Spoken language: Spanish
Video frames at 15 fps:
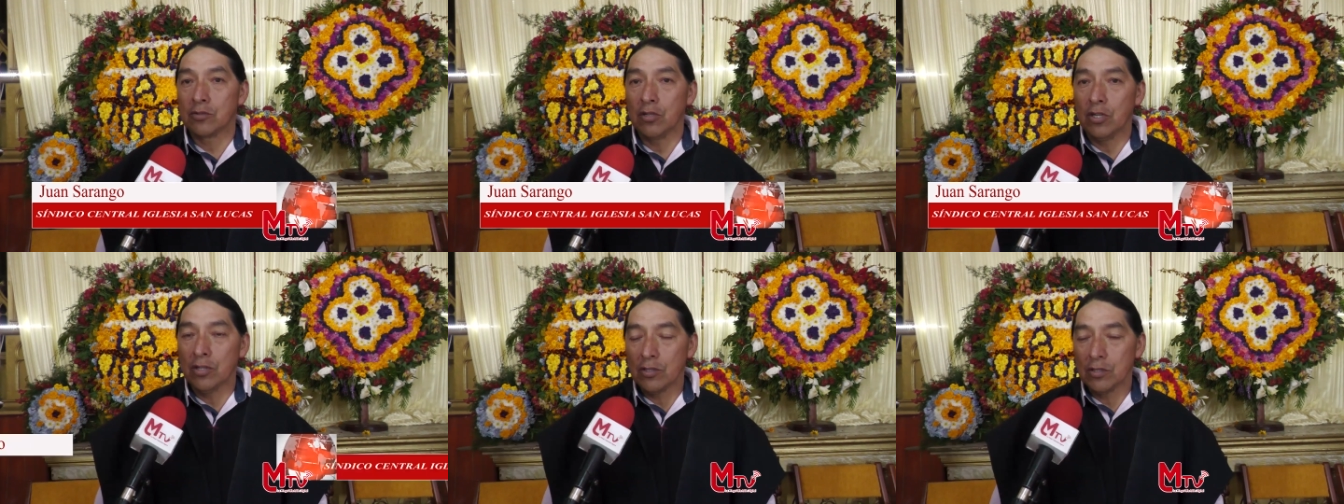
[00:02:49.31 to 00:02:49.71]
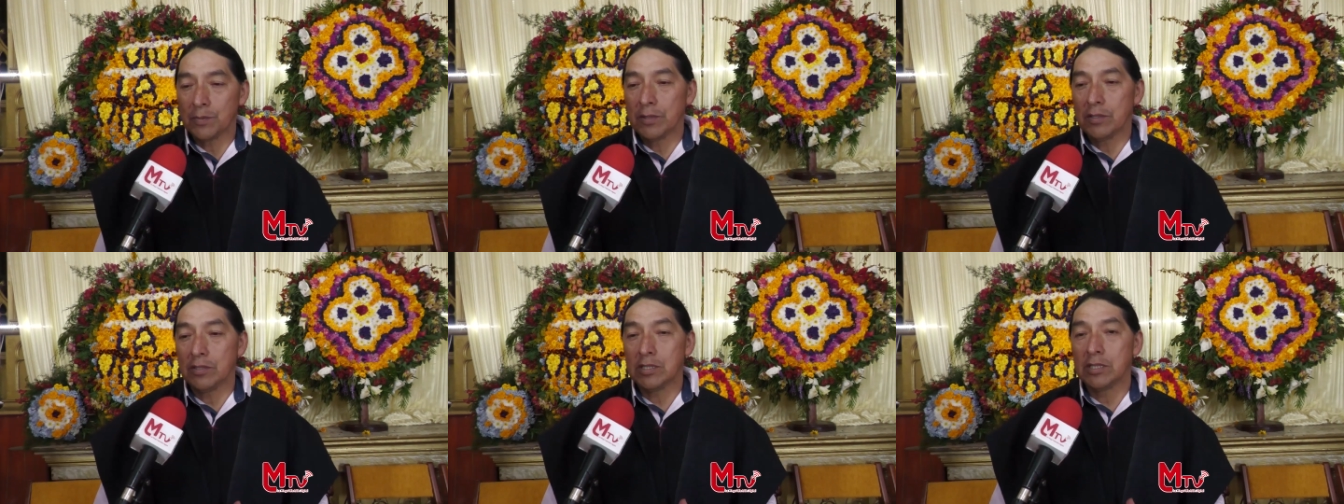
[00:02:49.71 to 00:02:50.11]
todos los
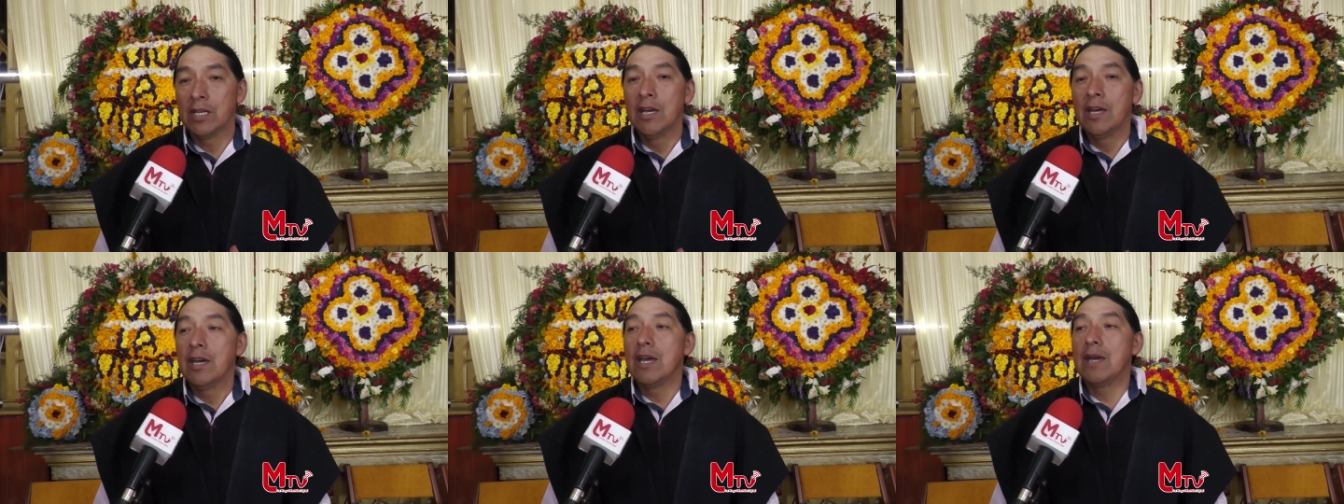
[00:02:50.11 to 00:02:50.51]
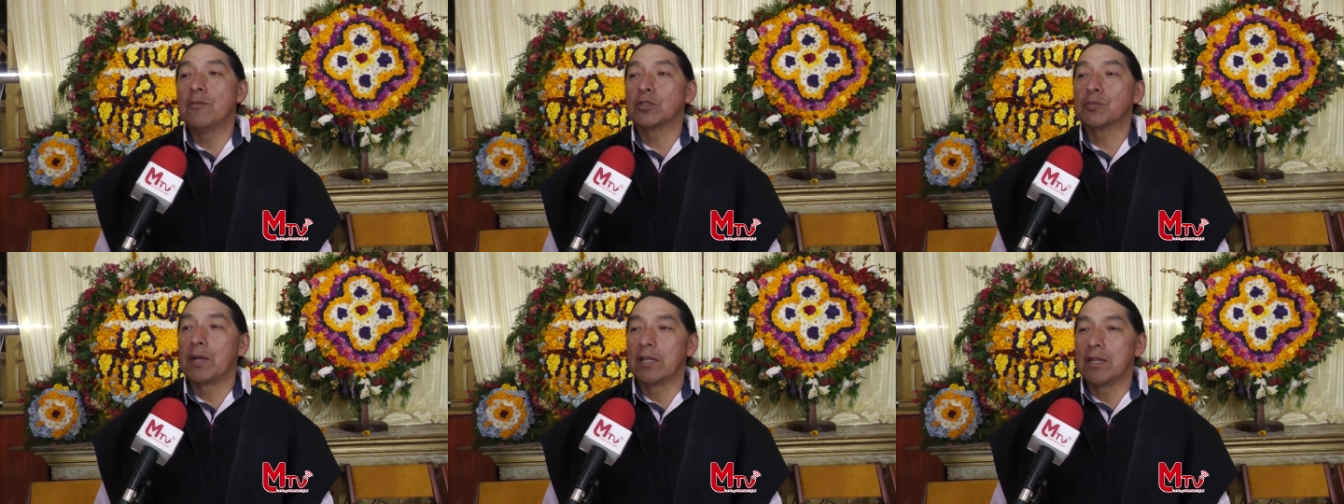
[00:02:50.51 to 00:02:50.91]
priostes
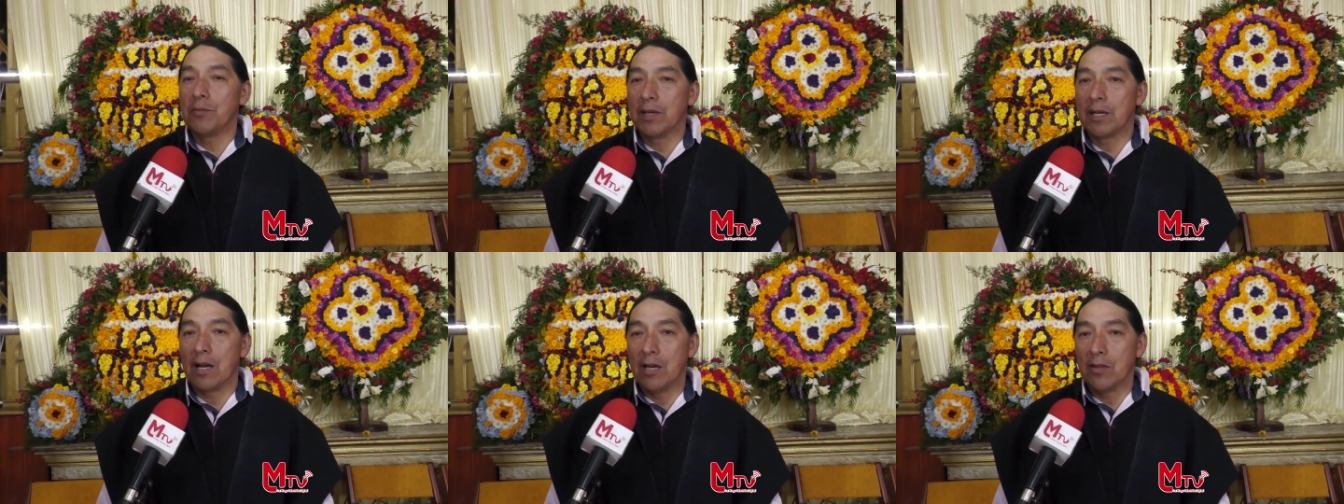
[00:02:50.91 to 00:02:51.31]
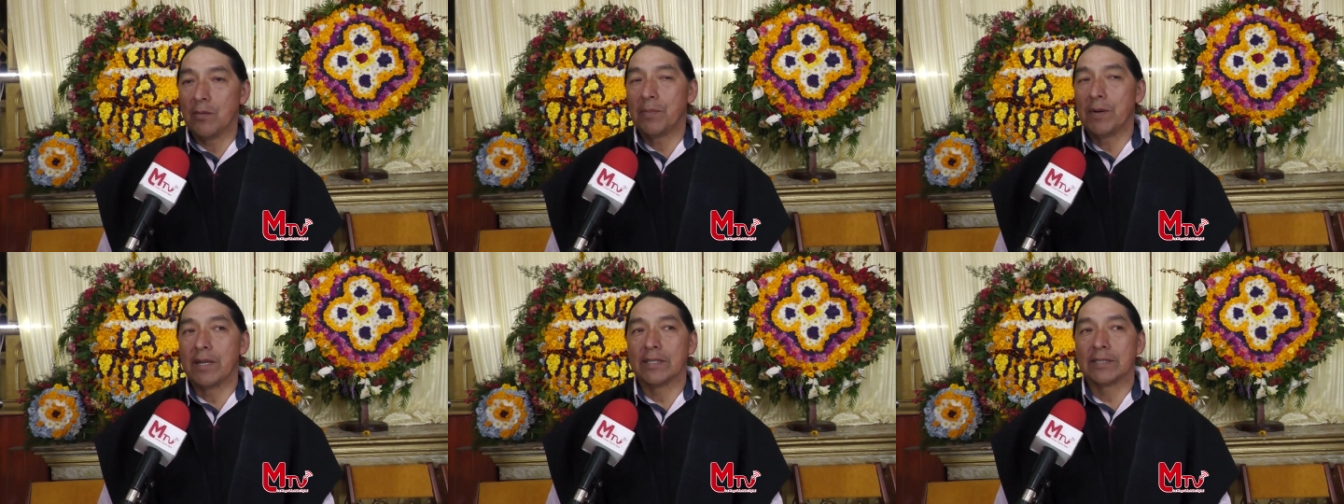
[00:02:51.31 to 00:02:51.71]
hemos
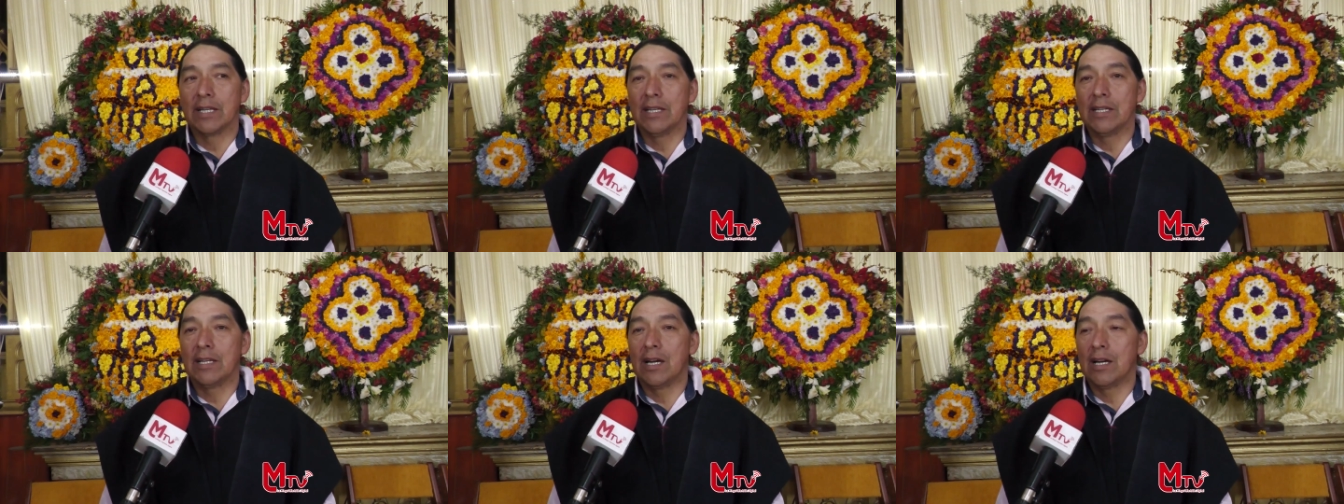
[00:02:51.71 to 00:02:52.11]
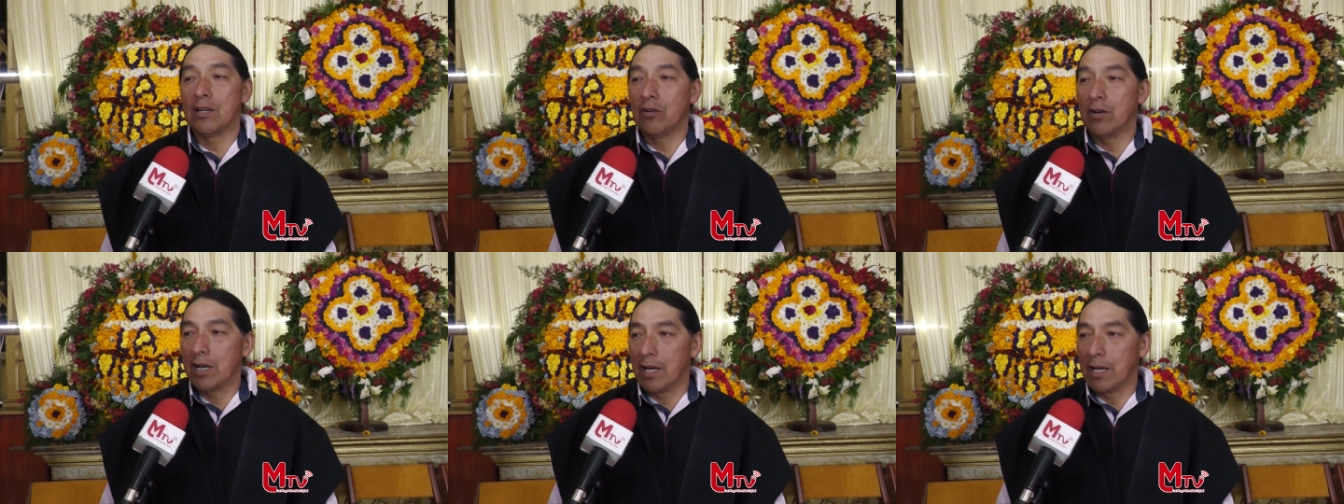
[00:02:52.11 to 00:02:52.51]
planificado para salir a
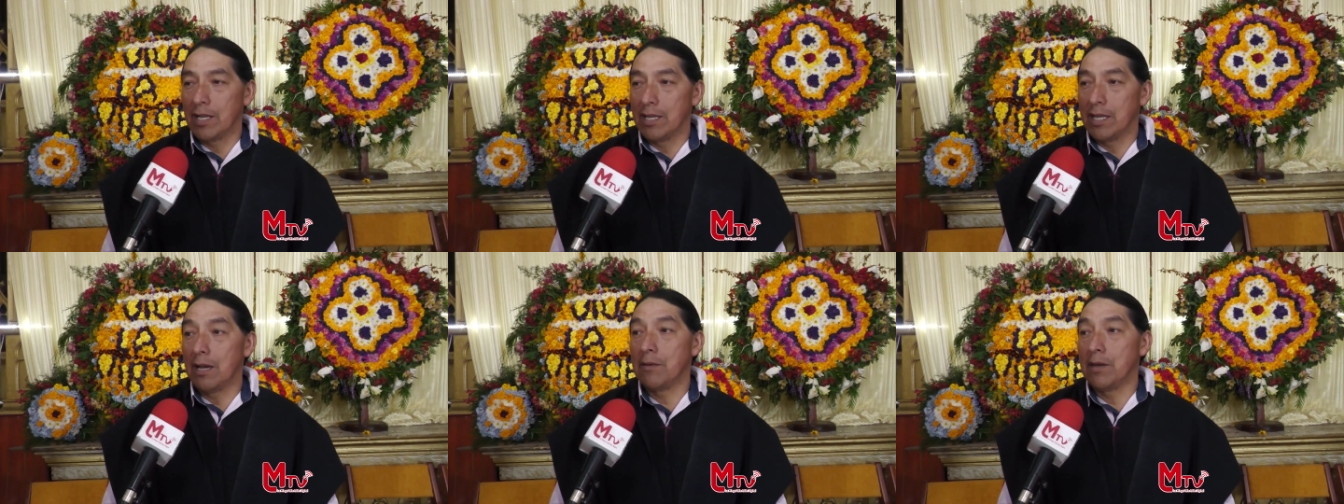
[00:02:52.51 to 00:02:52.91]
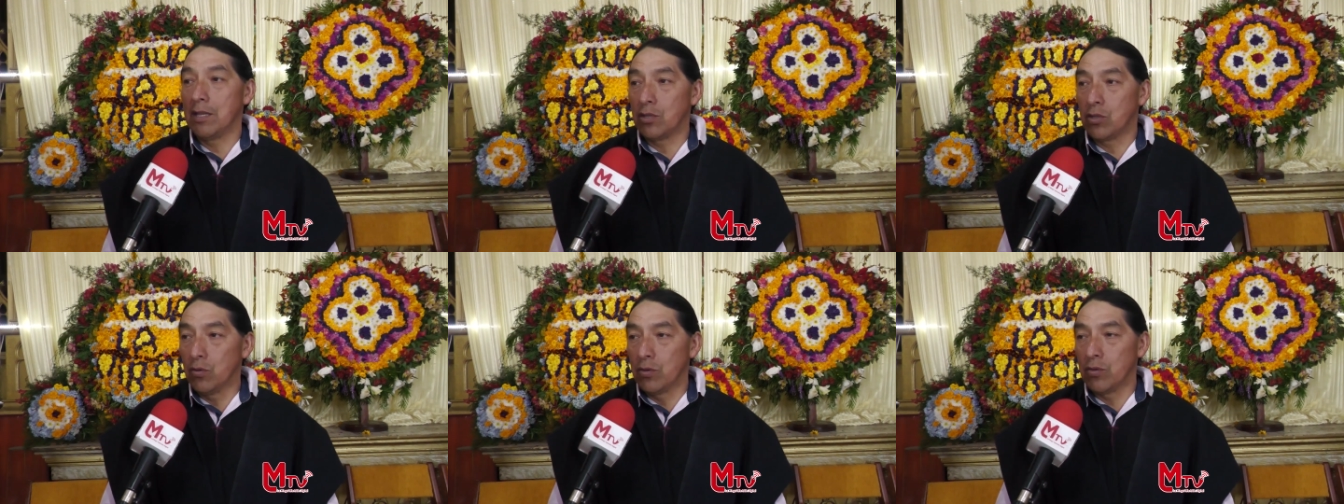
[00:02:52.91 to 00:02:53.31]
Loja el día
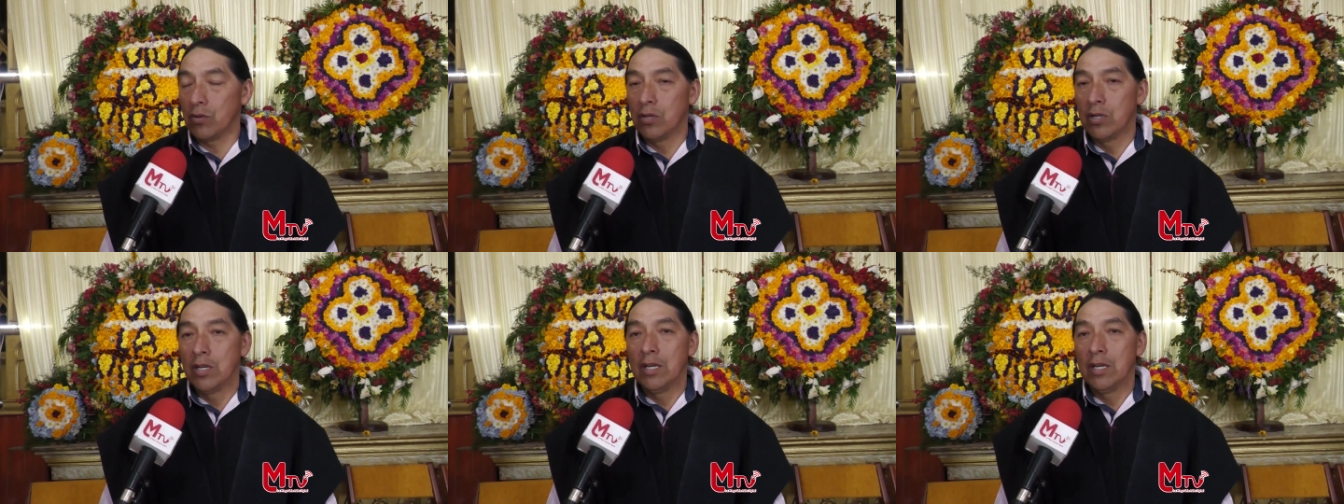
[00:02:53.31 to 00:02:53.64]
21.